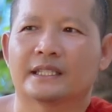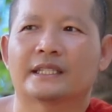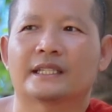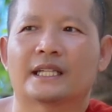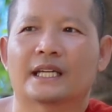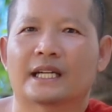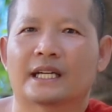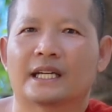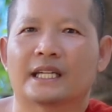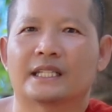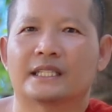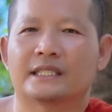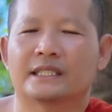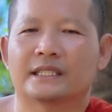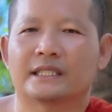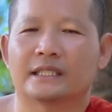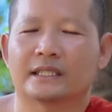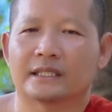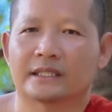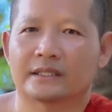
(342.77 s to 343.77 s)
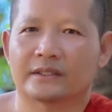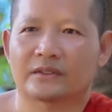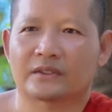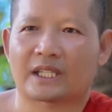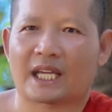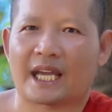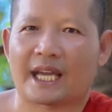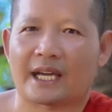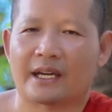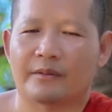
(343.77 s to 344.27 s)
là ngày dương
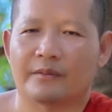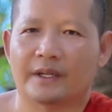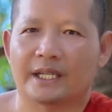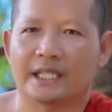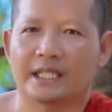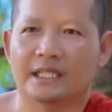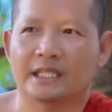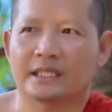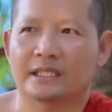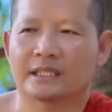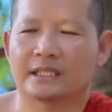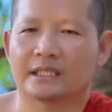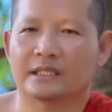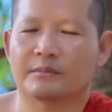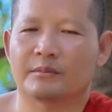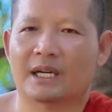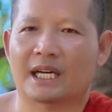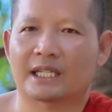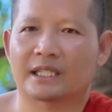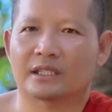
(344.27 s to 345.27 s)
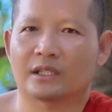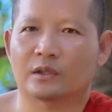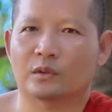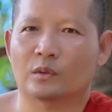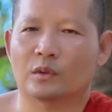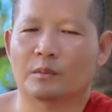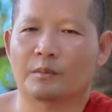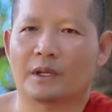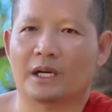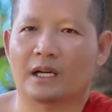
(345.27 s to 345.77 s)
sang ở với cứ bàn từ
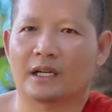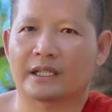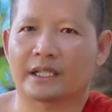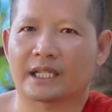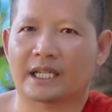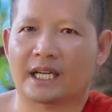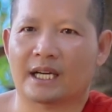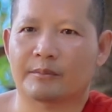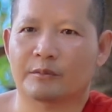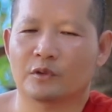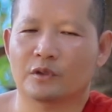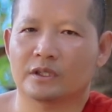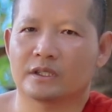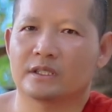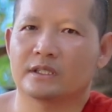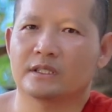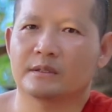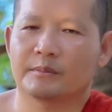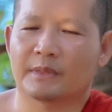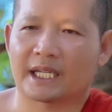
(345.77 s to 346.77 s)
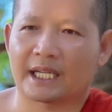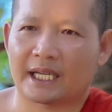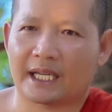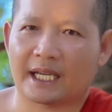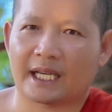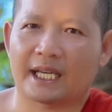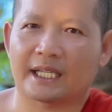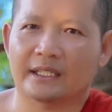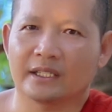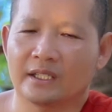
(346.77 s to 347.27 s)
tua Paul này cam lúc cứ mình
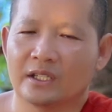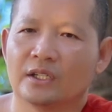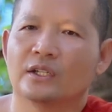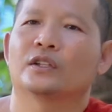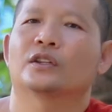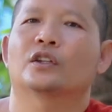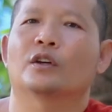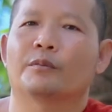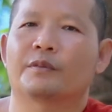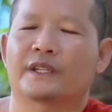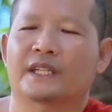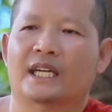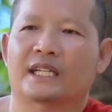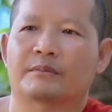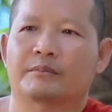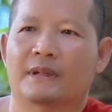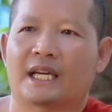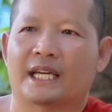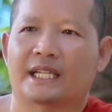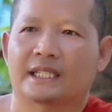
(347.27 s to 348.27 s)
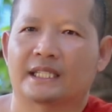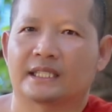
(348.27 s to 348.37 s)
ai tụt cắt mà